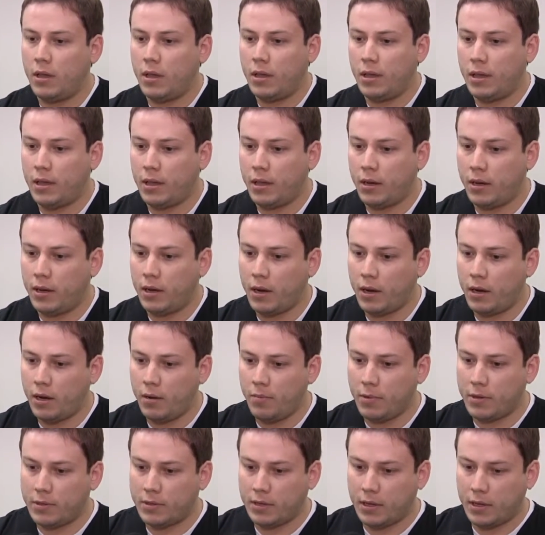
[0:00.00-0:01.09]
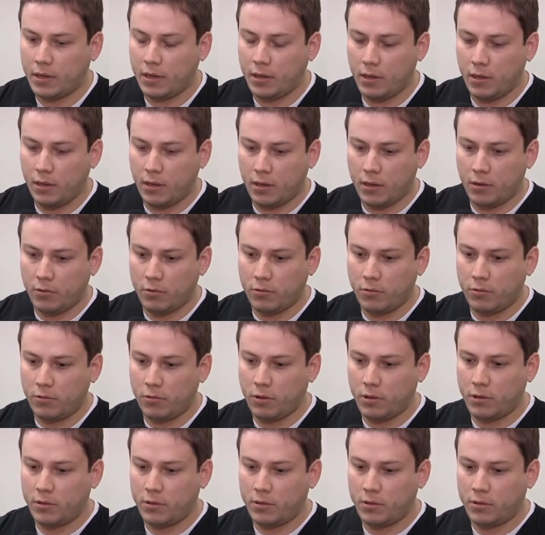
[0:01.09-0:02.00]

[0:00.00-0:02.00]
En general el masaje que nosotros